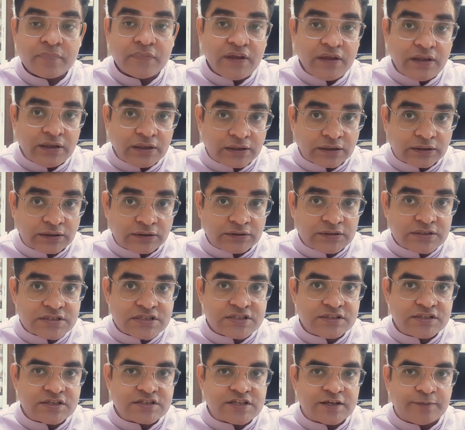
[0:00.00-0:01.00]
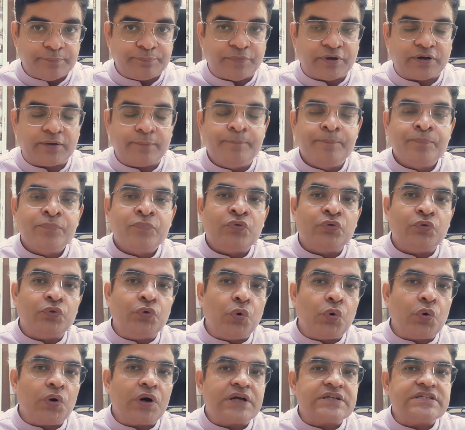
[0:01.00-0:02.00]
31 दिसंबर
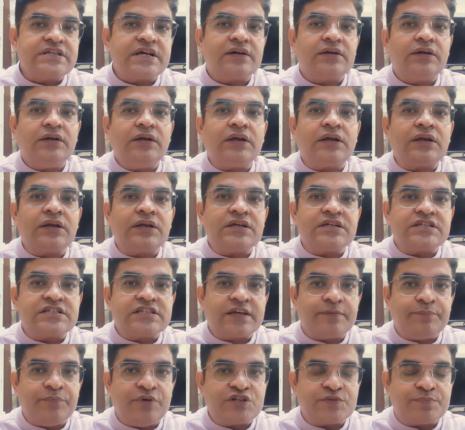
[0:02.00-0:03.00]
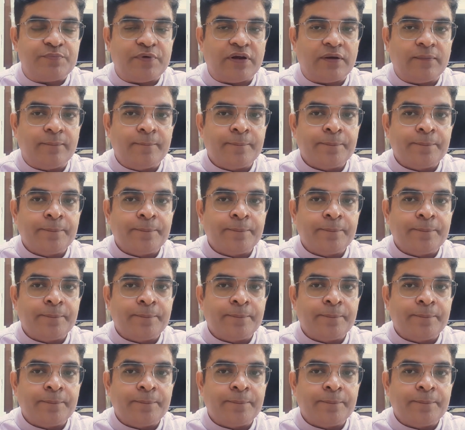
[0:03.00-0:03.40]
2021 के बीच में